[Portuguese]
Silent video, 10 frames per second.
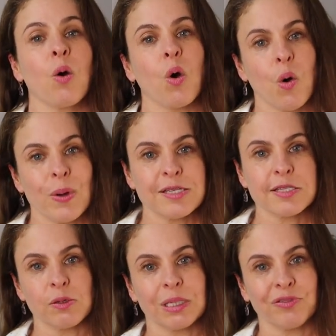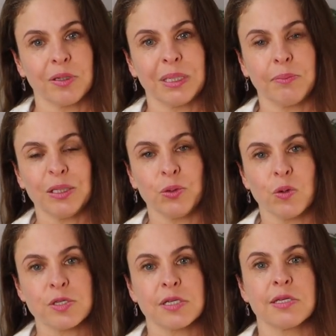com exceção da vitamina
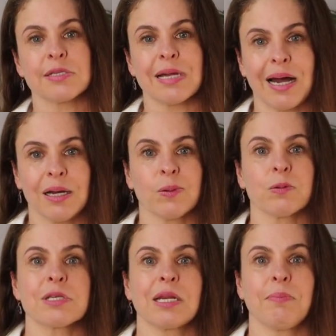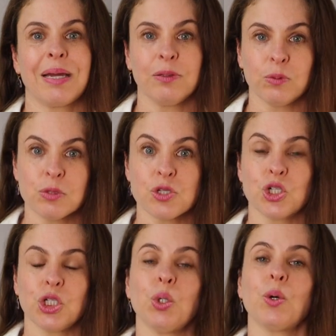B12 que está nos alimentos
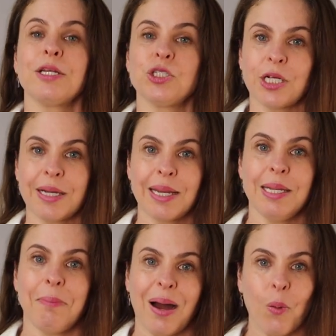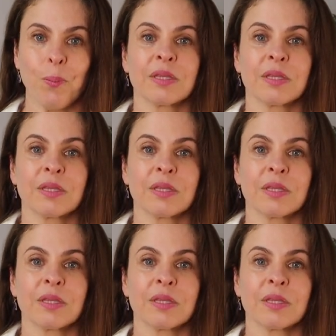de origem animal.